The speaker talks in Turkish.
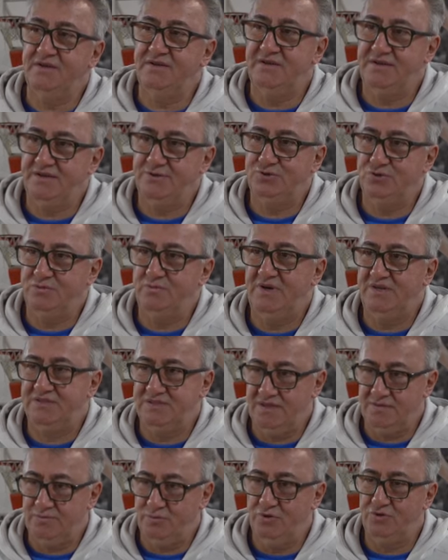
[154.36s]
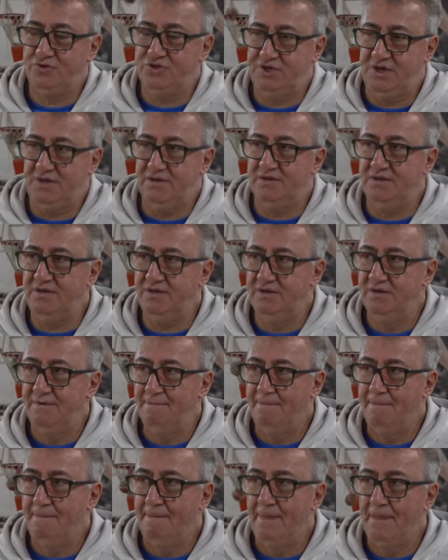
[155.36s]
Giresun basketbol şehri.
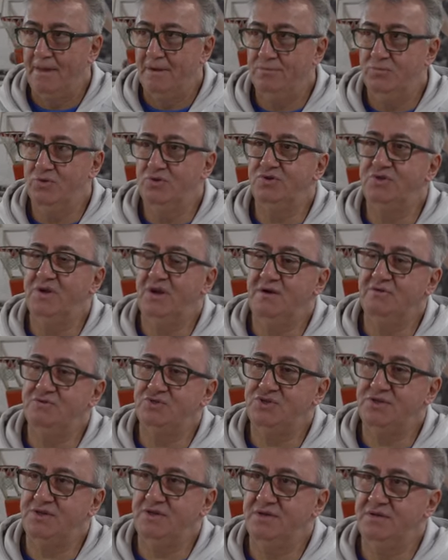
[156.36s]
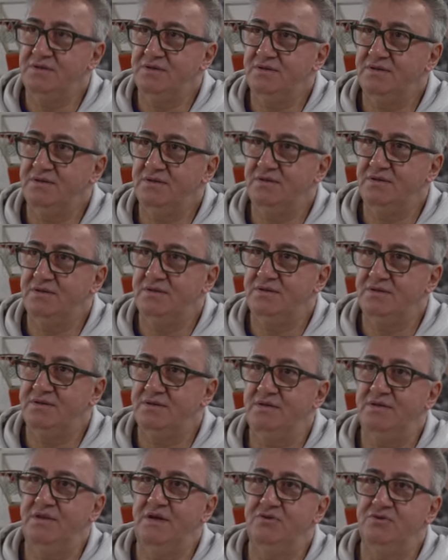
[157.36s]
Bunu daha önce e,
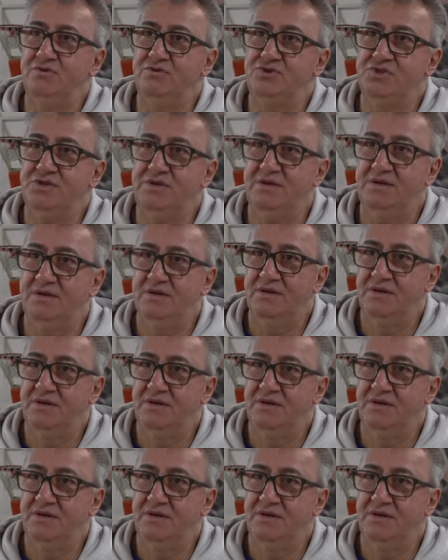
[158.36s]
yıllar önce